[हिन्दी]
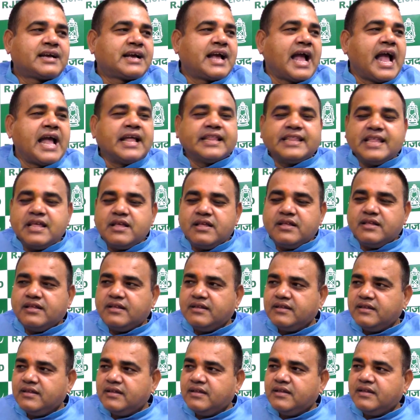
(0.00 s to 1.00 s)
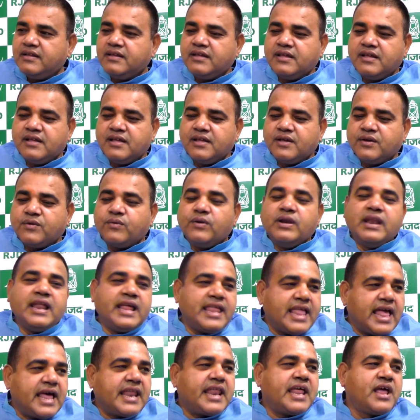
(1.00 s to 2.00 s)
कैदी को ले
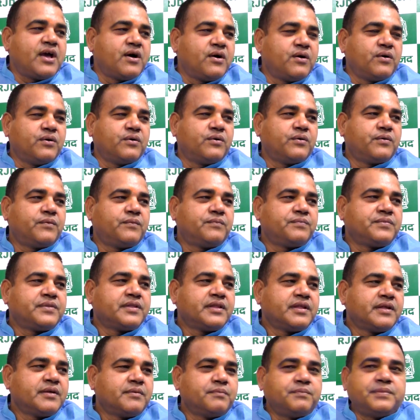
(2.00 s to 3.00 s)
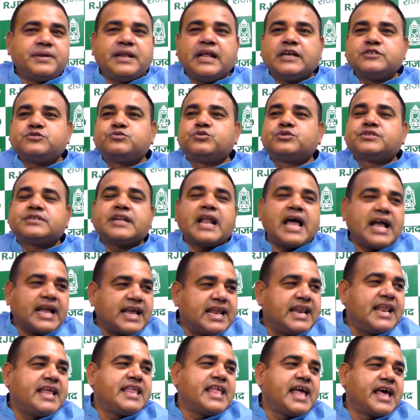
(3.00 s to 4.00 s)
जा रहे हो बिना सूचना
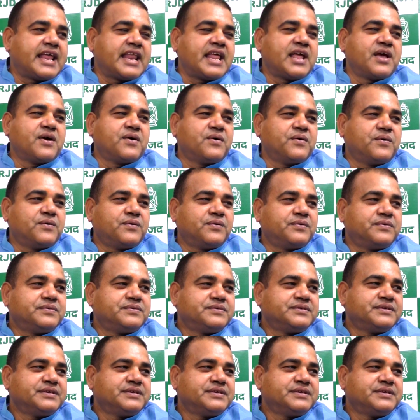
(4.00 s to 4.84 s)
के ले जा रहे हो